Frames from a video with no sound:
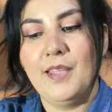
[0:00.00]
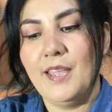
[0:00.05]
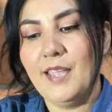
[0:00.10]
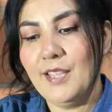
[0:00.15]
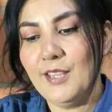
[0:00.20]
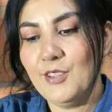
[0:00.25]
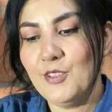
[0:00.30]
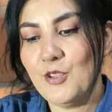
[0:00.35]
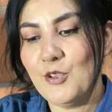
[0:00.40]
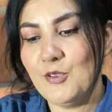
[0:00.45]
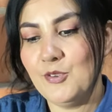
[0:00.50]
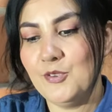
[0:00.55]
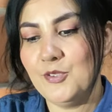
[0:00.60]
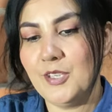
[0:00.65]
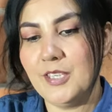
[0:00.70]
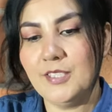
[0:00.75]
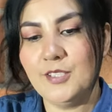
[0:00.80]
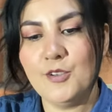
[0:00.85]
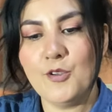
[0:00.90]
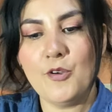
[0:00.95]

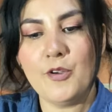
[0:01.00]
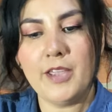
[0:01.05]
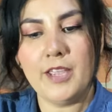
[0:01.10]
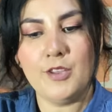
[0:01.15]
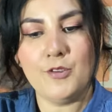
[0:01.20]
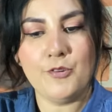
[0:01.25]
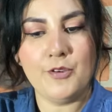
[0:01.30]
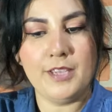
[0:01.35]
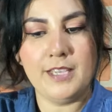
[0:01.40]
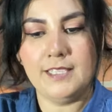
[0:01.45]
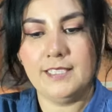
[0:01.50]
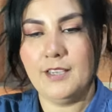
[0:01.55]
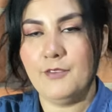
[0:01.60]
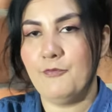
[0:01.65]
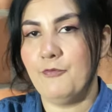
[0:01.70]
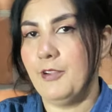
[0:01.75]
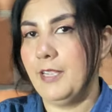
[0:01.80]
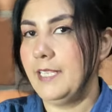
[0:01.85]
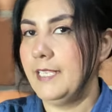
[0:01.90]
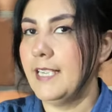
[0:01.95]
Entonces, lo que yo hice
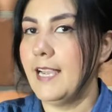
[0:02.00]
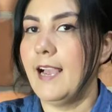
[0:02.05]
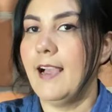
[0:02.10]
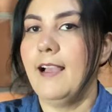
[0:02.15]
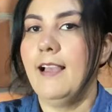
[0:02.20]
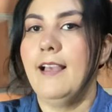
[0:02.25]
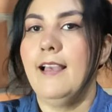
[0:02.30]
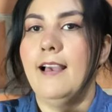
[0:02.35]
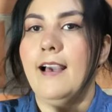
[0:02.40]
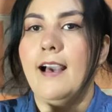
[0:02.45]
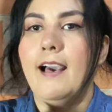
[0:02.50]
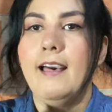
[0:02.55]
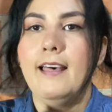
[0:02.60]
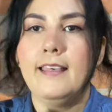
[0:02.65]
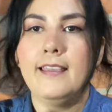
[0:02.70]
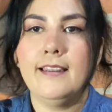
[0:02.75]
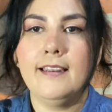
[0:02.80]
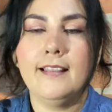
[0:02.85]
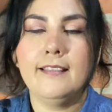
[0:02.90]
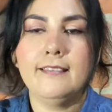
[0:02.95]
fue ya
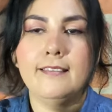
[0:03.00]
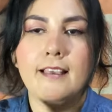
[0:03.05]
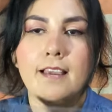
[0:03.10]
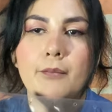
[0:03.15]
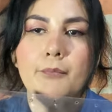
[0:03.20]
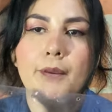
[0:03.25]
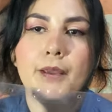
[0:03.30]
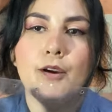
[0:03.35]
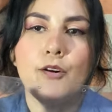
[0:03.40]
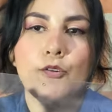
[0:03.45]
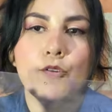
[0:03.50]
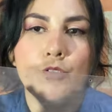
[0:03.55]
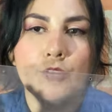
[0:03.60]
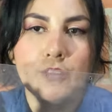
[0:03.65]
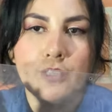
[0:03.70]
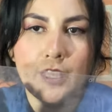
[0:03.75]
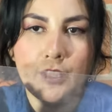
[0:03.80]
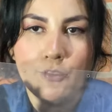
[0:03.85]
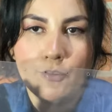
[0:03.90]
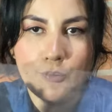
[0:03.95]
adelantarme
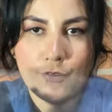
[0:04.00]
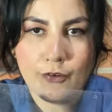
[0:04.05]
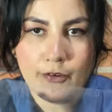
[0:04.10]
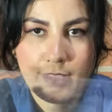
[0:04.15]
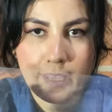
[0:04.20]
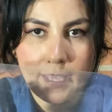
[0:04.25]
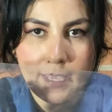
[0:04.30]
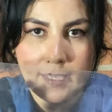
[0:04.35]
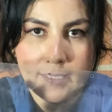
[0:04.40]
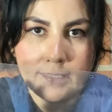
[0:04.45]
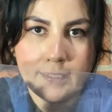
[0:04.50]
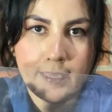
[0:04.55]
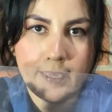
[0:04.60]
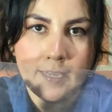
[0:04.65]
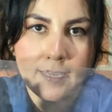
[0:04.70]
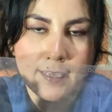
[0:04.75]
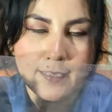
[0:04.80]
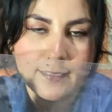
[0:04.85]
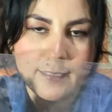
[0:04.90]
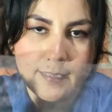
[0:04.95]
cortando lo que es
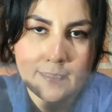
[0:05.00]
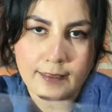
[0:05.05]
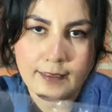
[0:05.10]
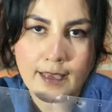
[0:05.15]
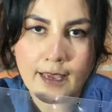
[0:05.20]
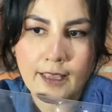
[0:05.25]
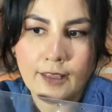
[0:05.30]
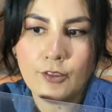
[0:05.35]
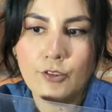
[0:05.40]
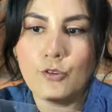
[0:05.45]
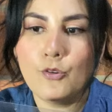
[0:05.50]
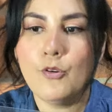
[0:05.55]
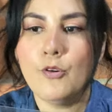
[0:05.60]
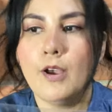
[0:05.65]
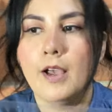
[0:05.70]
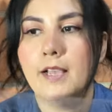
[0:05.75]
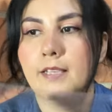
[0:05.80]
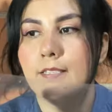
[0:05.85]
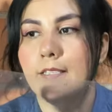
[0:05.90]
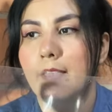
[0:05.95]
el acetato,
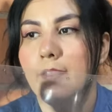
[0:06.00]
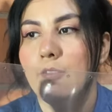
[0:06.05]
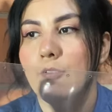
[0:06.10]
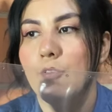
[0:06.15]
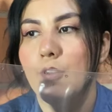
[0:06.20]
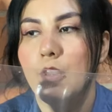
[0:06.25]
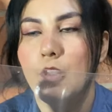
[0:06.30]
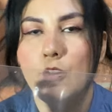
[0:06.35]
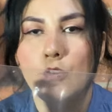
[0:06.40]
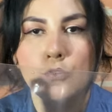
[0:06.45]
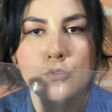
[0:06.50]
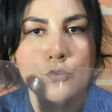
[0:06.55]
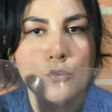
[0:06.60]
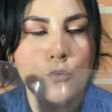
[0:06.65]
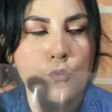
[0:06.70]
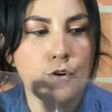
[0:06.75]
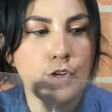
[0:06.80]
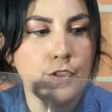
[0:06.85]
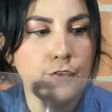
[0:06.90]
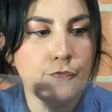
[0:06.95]
haciéndole los
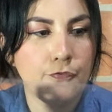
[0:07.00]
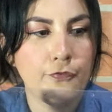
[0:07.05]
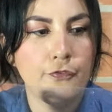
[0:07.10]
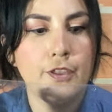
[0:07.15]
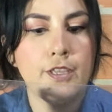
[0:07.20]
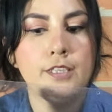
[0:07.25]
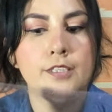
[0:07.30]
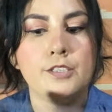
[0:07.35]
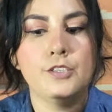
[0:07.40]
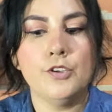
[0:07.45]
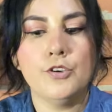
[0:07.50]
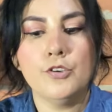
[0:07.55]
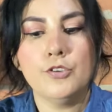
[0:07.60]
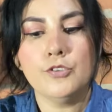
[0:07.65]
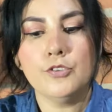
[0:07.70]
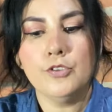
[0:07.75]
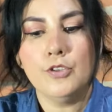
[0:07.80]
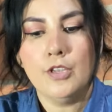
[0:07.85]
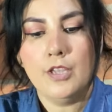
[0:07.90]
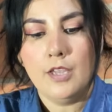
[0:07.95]

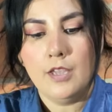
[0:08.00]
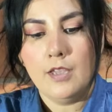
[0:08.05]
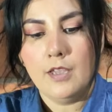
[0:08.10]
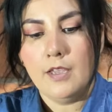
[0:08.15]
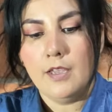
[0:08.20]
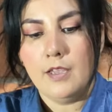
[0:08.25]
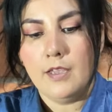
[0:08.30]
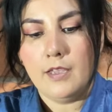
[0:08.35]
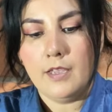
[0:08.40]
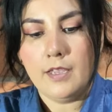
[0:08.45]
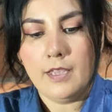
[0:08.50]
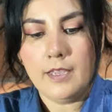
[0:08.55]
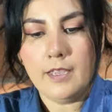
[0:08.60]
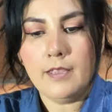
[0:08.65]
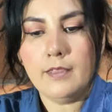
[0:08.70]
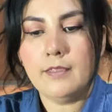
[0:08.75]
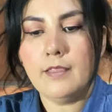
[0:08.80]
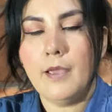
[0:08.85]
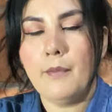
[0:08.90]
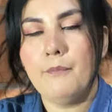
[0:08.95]
orificios,
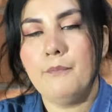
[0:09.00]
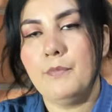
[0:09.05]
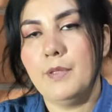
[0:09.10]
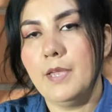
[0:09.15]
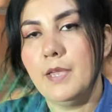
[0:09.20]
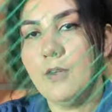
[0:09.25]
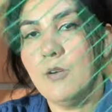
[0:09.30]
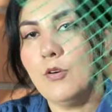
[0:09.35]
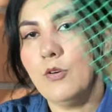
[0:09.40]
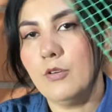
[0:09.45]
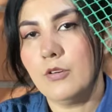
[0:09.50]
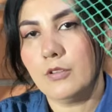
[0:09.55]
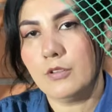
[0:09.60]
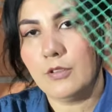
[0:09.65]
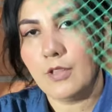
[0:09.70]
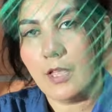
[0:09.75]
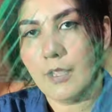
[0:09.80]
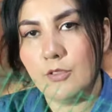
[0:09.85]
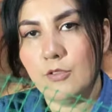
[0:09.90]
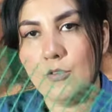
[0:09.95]
y también
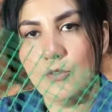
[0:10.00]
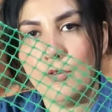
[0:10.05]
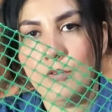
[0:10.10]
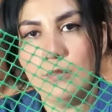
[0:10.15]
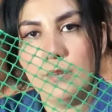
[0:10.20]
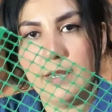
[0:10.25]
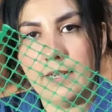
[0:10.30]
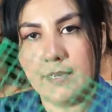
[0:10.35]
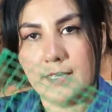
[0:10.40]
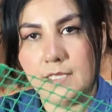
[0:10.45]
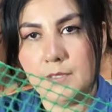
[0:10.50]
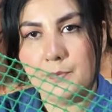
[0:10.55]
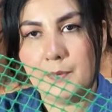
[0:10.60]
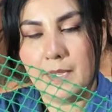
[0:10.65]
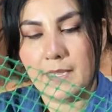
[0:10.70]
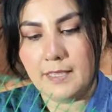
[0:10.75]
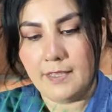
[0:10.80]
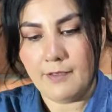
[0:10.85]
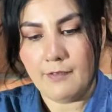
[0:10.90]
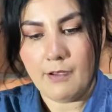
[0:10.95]
cortando la
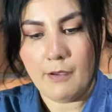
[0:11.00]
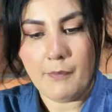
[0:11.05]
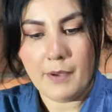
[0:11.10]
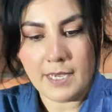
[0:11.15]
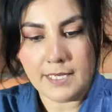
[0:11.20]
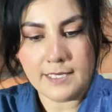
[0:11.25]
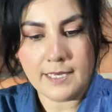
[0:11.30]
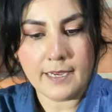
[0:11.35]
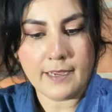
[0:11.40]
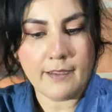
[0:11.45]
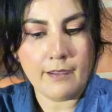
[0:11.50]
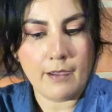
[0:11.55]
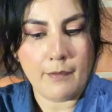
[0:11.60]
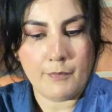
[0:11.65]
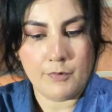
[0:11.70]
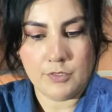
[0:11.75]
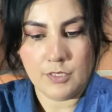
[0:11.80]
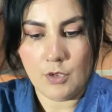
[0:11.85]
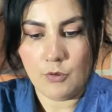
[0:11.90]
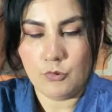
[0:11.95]
respectiva malla que
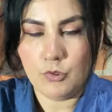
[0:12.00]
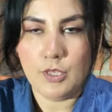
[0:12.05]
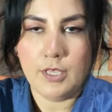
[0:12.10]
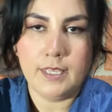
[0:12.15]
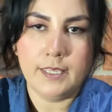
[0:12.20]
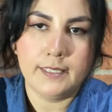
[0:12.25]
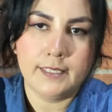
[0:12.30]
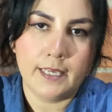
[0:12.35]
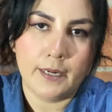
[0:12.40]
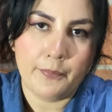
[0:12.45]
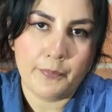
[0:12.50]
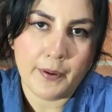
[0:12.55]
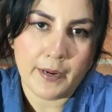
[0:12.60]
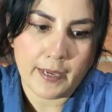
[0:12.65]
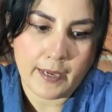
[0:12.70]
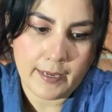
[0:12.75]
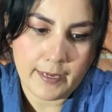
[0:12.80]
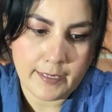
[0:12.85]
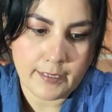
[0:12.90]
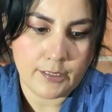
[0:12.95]
vamos a utilizar
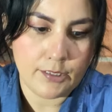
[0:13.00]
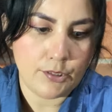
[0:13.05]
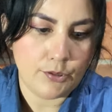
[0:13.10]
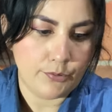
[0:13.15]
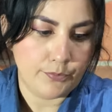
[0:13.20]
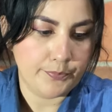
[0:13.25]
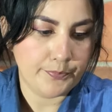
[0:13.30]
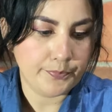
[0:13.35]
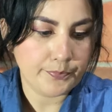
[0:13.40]
para esto.